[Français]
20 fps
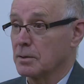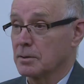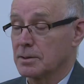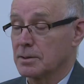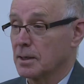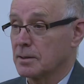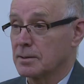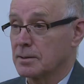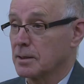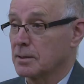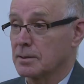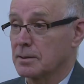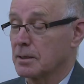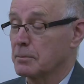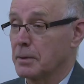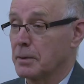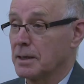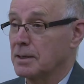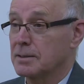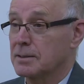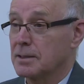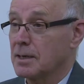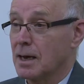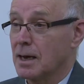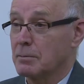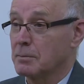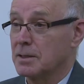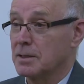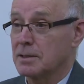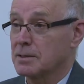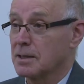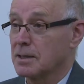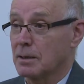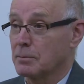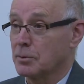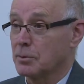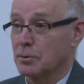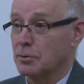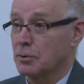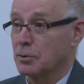Euh, ça, c'est pas l'islam.
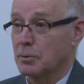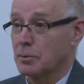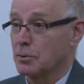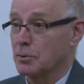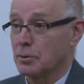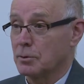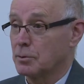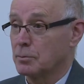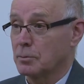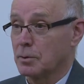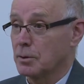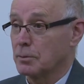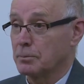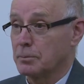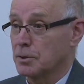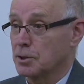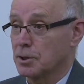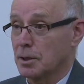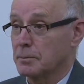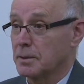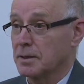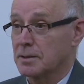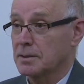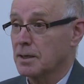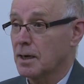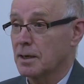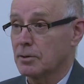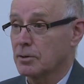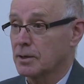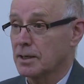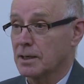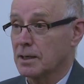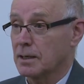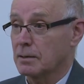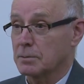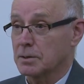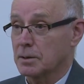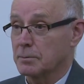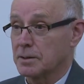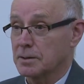L'islam ne, demande jamais ça, ne
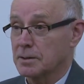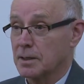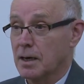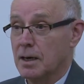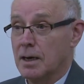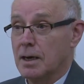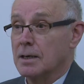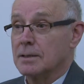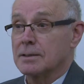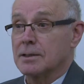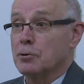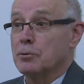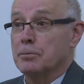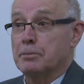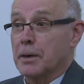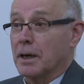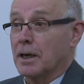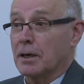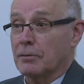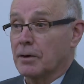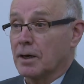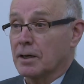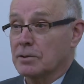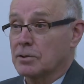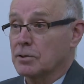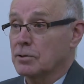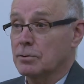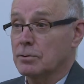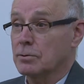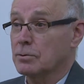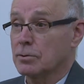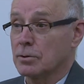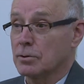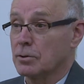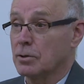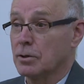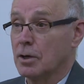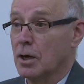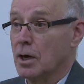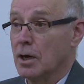réclame jamais ça. C'est une perversion
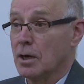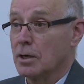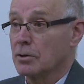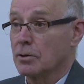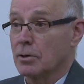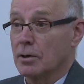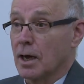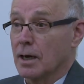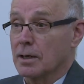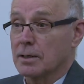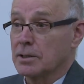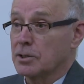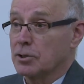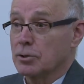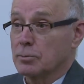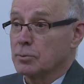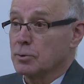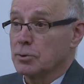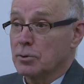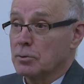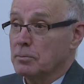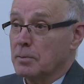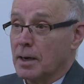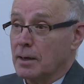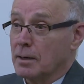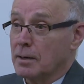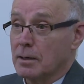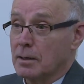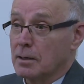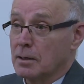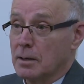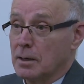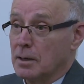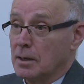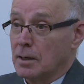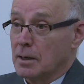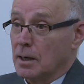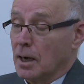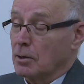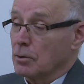de, de, la religion musulmane.
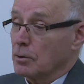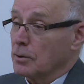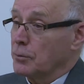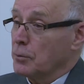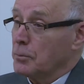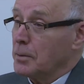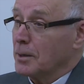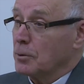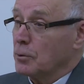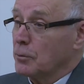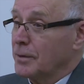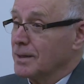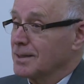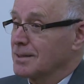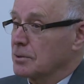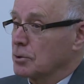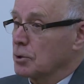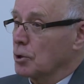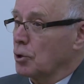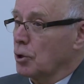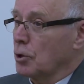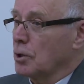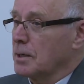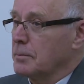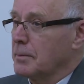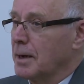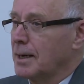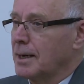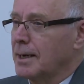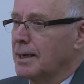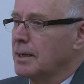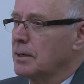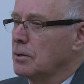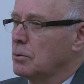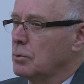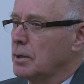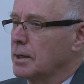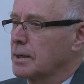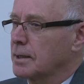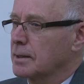Alors, il ne faut pas qu'on fasse trop les malins,
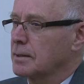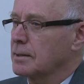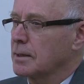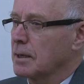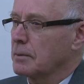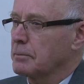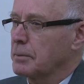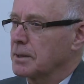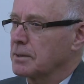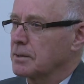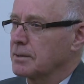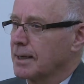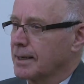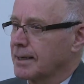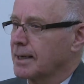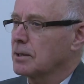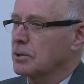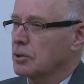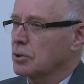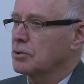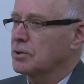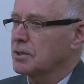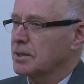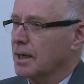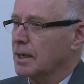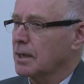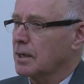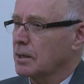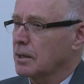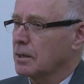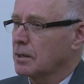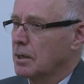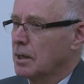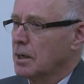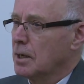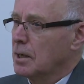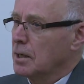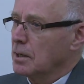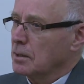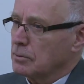nous les chrétiens, parce qu'il y a quelques siècles,
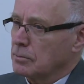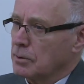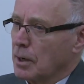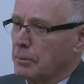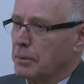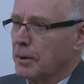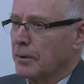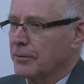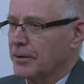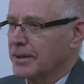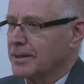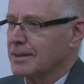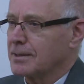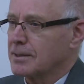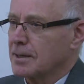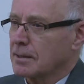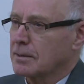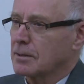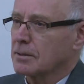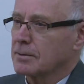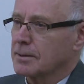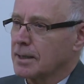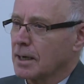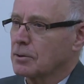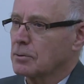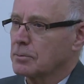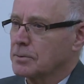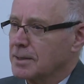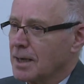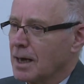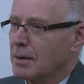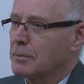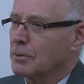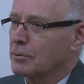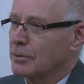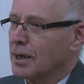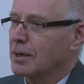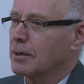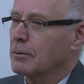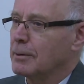on n'a pas fait des attentats comme ça, mais
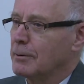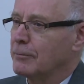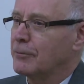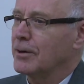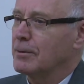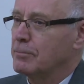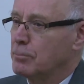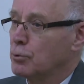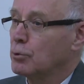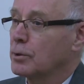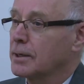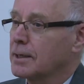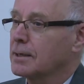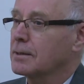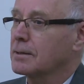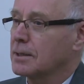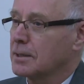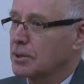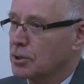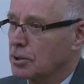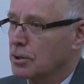on a quand même fait mourir des